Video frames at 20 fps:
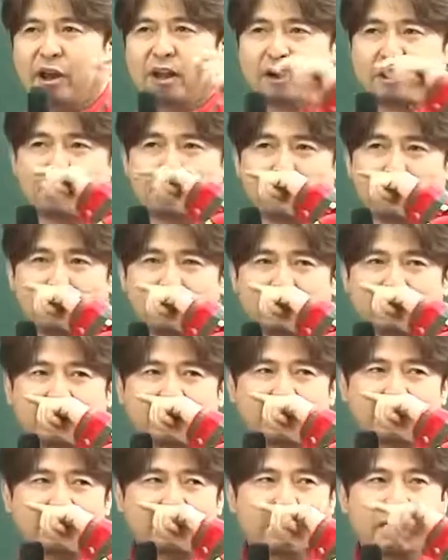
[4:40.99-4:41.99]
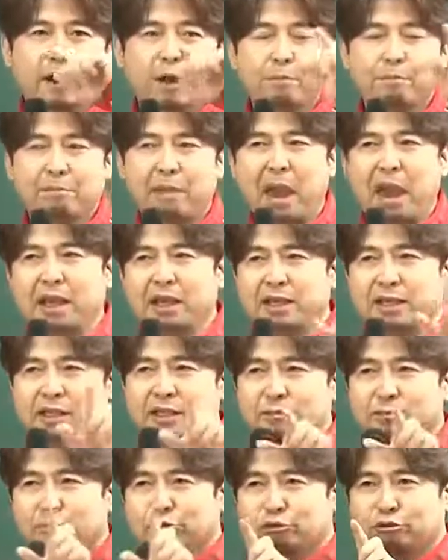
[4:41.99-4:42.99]
그러면 그때는
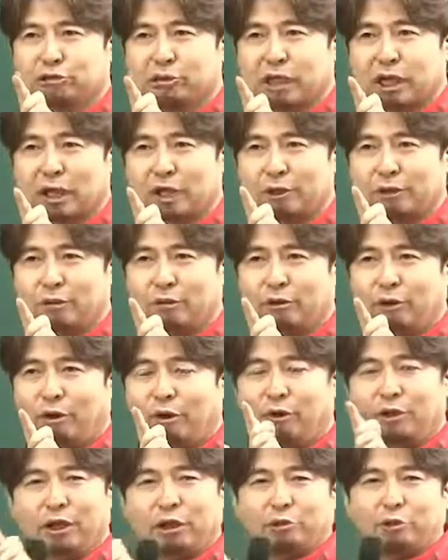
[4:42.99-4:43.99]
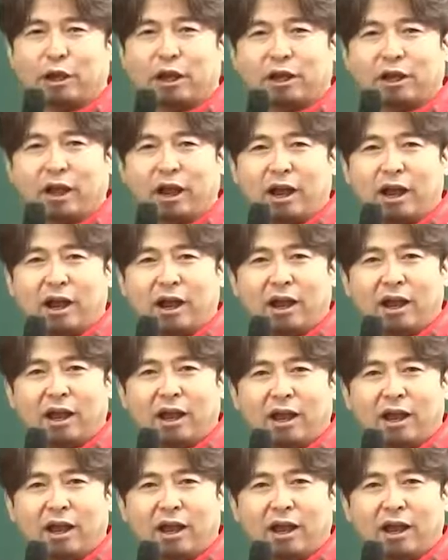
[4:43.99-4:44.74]
120을 투자해도 이게 될까?